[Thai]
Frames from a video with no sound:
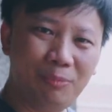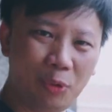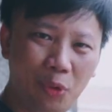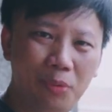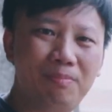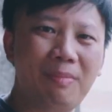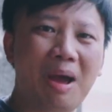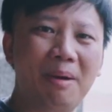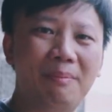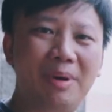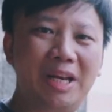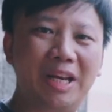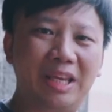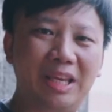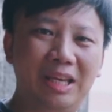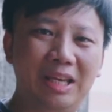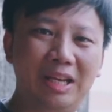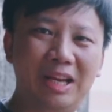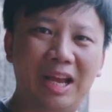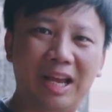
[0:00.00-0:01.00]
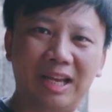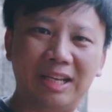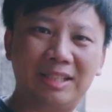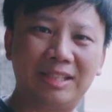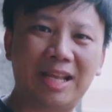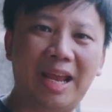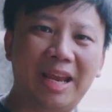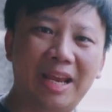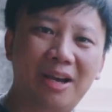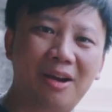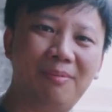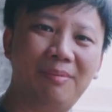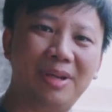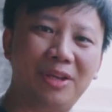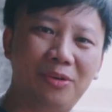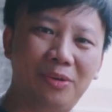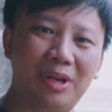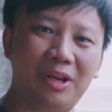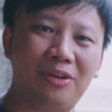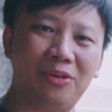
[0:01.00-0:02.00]
พูดมาเมื่อกี้เนี่ยใส่เข้า
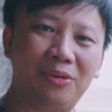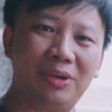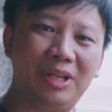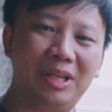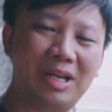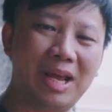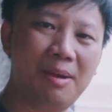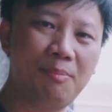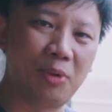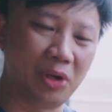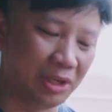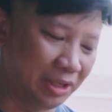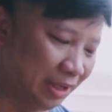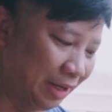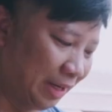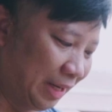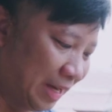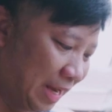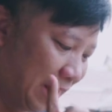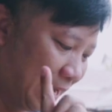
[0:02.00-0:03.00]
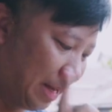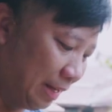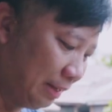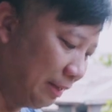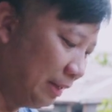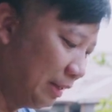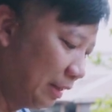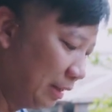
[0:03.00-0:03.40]
มาอยู่ในตรงนี้ได้หมดเลยนะฮะ